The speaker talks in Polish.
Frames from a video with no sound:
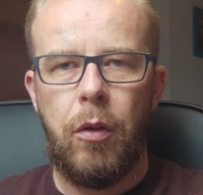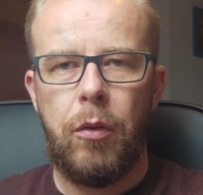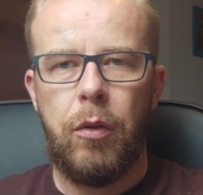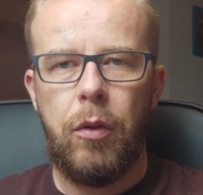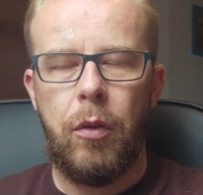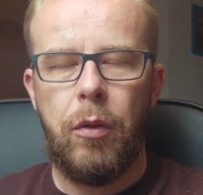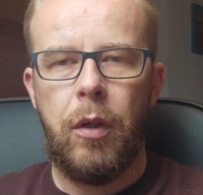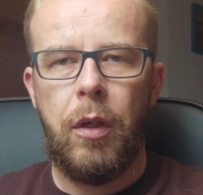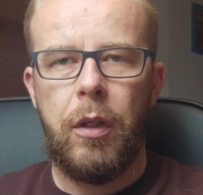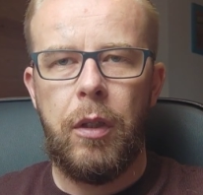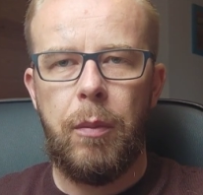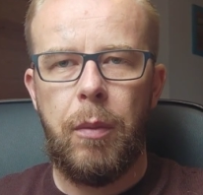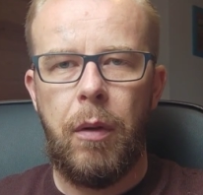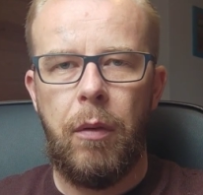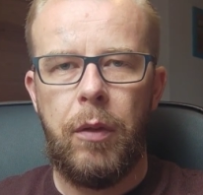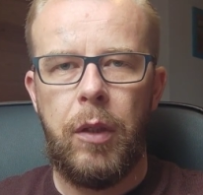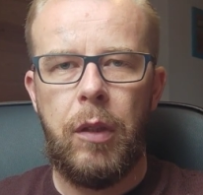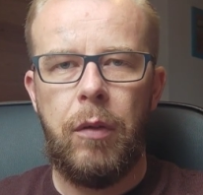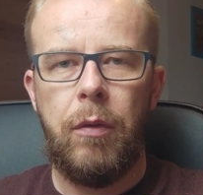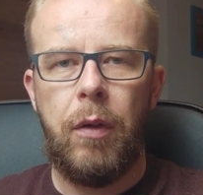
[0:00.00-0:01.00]
co nie jest
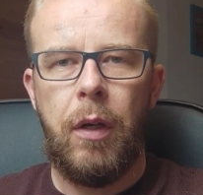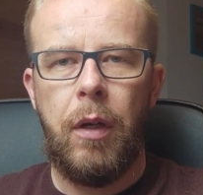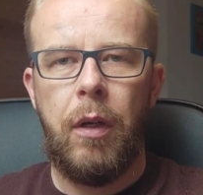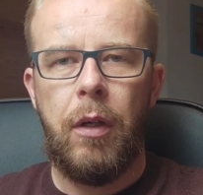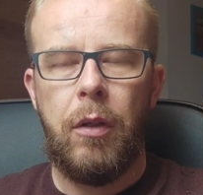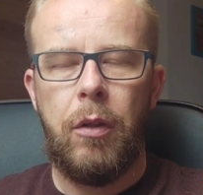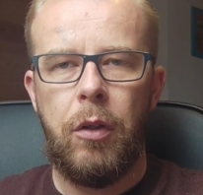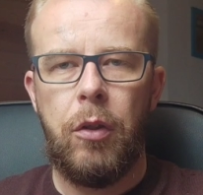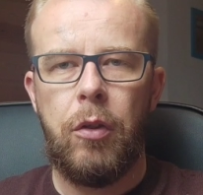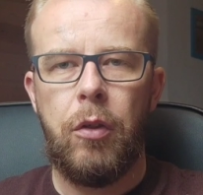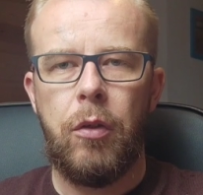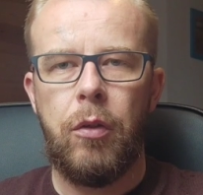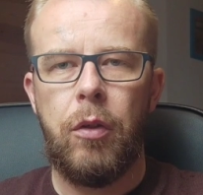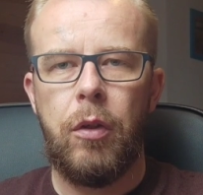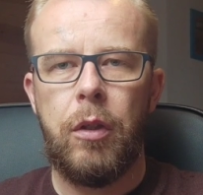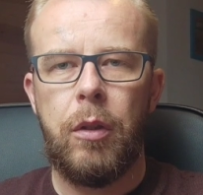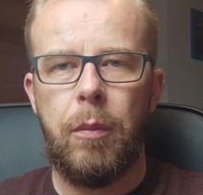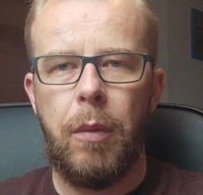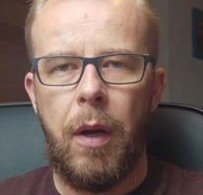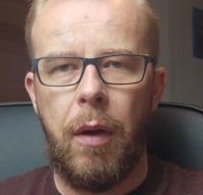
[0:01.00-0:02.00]
prawdziwe, niż to, co
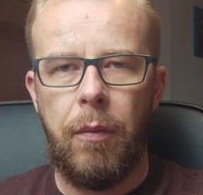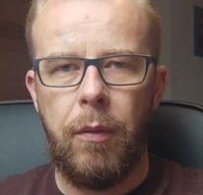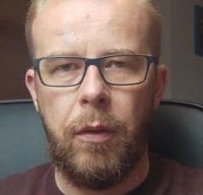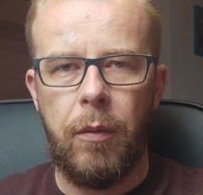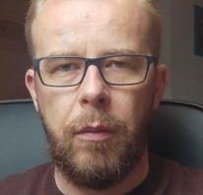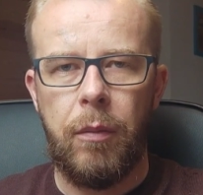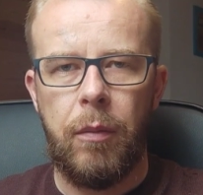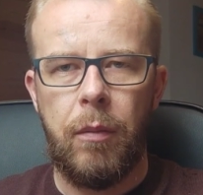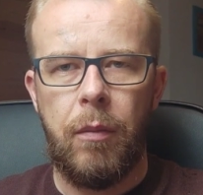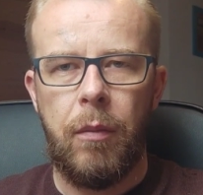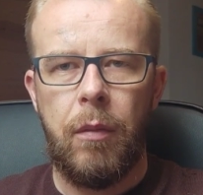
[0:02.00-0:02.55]
jest prawdą.